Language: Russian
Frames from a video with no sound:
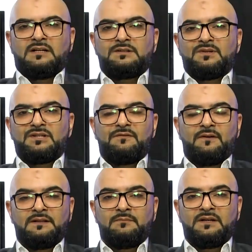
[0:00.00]
Госпожа
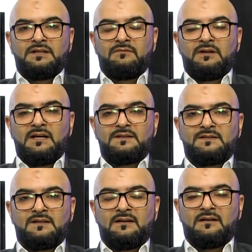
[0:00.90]
Фатима
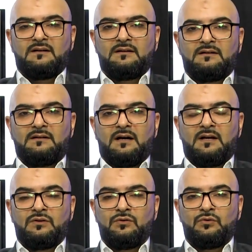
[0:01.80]
является э,
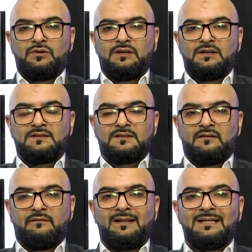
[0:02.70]
одной из
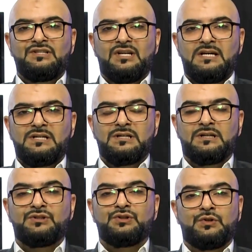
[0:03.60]

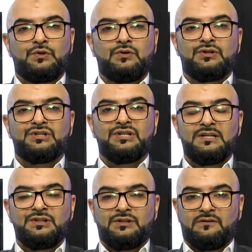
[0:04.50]
величайших четырех
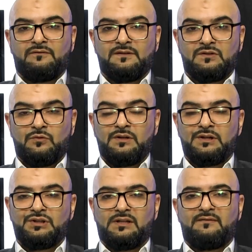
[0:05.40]
женщин в истории
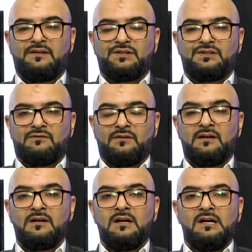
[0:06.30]

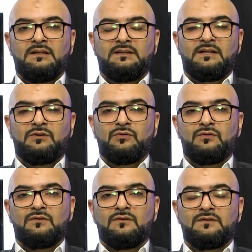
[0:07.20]
человечества,
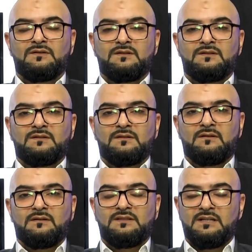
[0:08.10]
наряду э, с
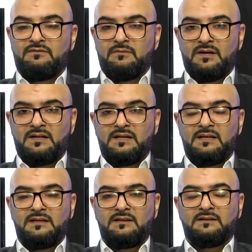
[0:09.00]
э, Девой
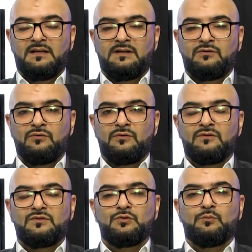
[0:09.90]
Марией и наряду
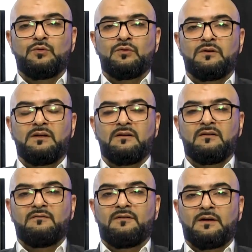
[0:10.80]
с супругой
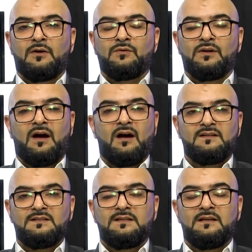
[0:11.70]
фараона
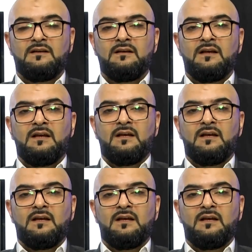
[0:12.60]
Асии